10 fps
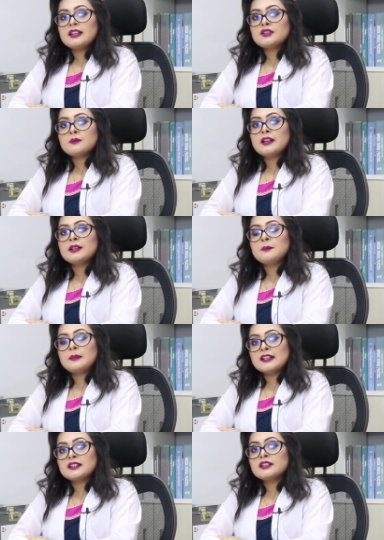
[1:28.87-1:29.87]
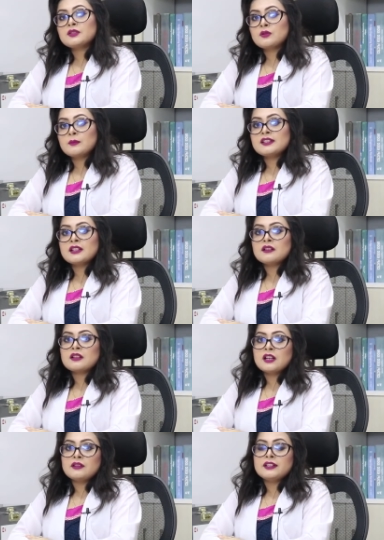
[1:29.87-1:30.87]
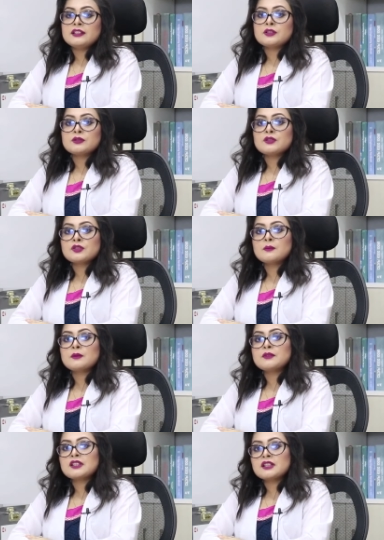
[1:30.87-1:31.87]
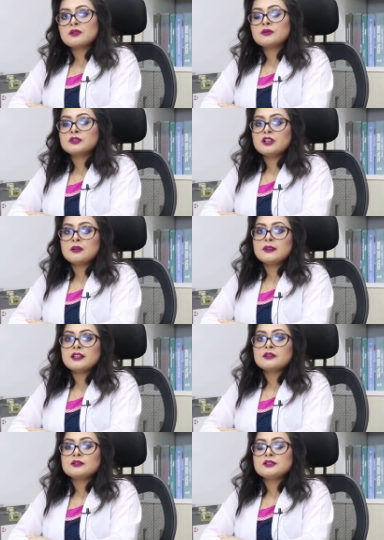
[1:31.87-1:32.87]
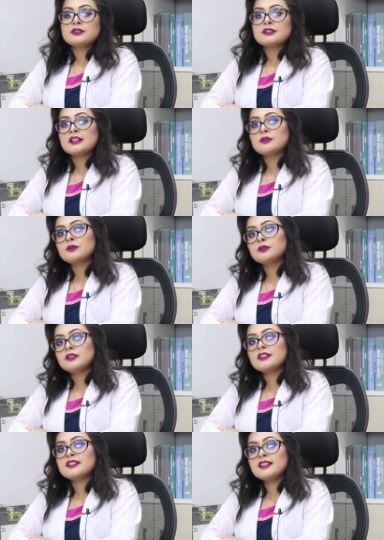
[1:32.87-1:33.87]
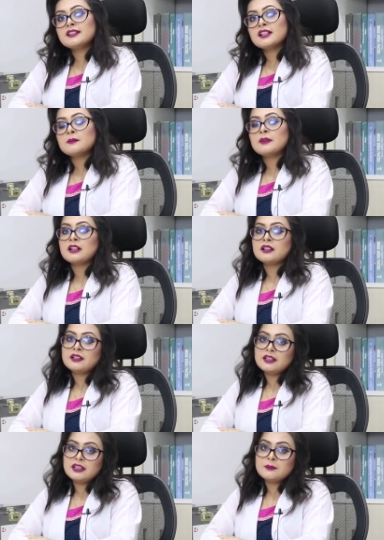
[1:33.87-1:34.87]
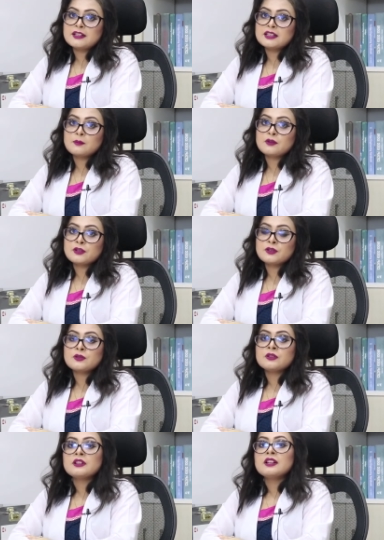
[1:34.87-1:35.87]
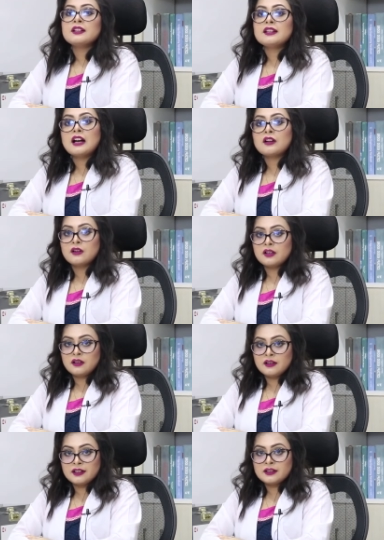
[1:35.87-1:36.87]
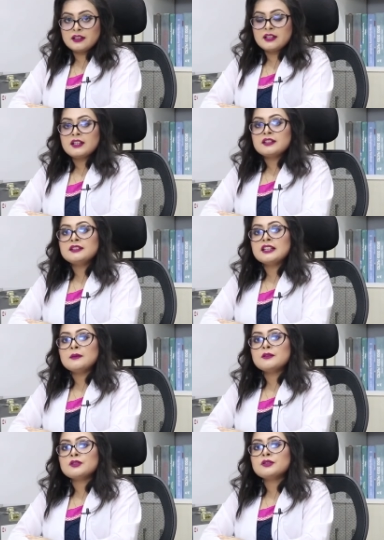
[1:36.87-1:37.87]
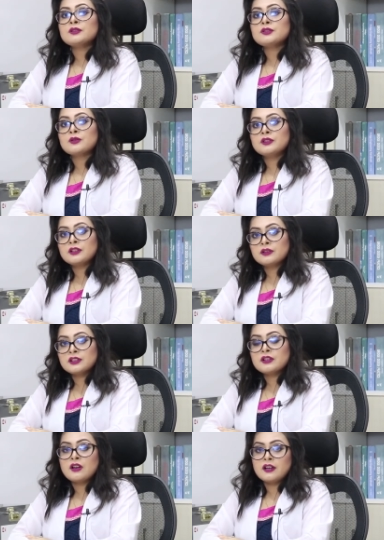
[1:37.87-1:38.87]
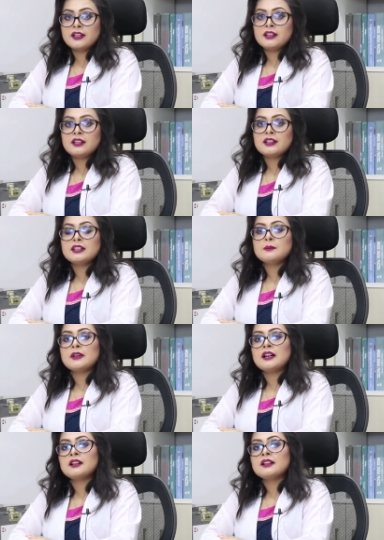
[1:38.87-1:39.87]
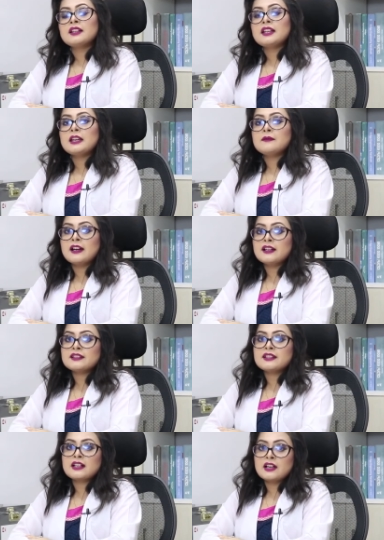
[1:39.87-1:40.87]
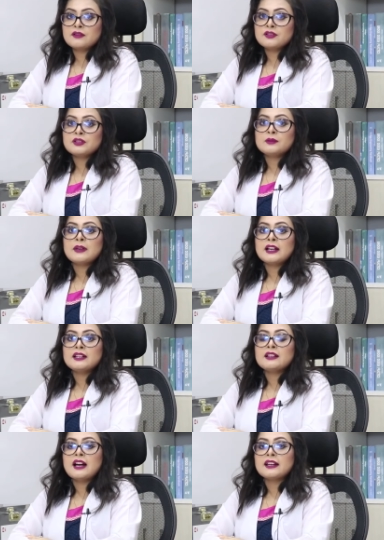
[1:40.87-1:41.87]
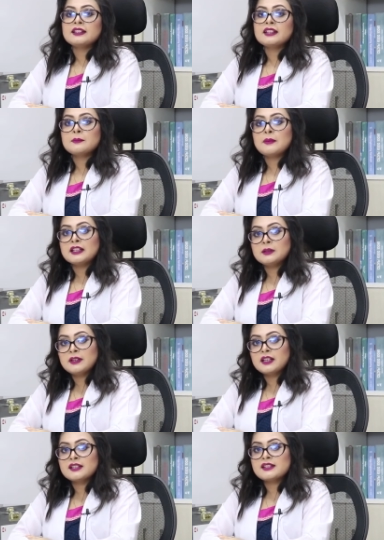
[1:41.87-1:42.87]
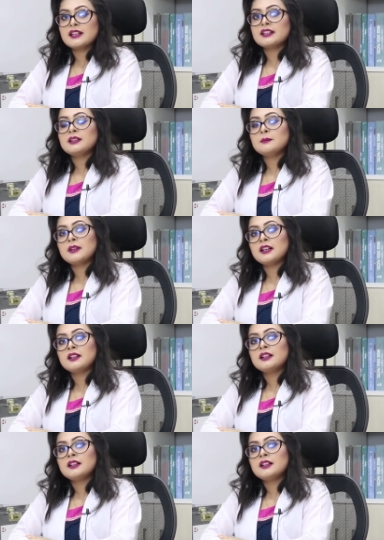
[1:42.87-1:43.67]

এই সময় প্ল্যাটিনেট কমে যাওয়ার কারণে যতটা সম্ভব চেষ্টা করতে হবে যেন কোনো ধরনের সিজার বা ইনভেসিভ প্রসিডিওর না করা হয় ডেলিভারি যদি অতি সন্নিকটে হয় কিংবা এই ভাইরাসের কারণে যদি মায়ের আগে থেকে পানি ভেঙে যায় কিংবা